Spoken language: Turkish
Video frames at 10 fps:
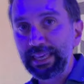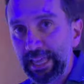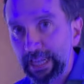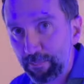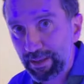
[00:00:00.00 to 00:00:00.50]

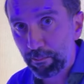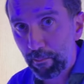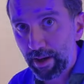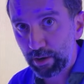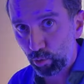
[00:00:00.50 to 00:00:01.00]
yeni bir
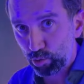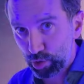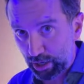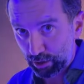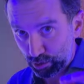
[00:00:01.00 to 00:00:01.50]
marka
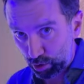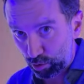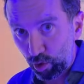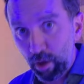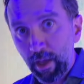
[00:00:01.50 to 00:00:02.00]
olacak
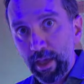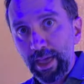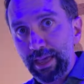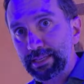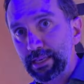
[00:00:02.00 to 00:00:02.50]
Renault.
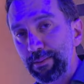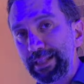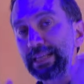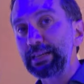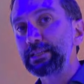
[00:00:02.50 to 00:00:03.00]
Eski
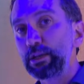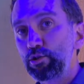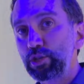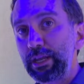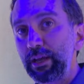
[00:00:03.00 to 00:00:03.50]
bildiğiniz
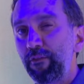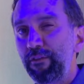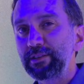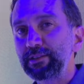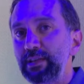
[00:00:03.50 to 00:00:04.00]
Renault şeyini
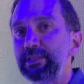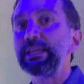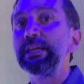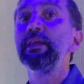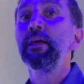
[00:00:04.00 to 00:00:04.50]
kafanızdan
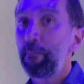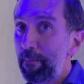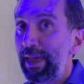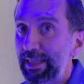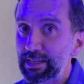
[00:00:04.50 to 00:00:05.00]
silin.
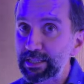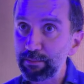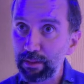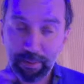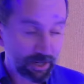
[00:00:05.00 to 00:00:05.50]
Belki de
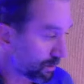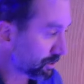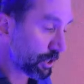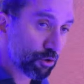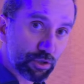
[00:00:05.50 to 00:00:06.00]
silmeyin. Başka bir
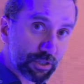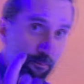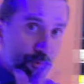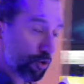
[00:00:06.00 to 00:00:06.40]
şey göstereceğim.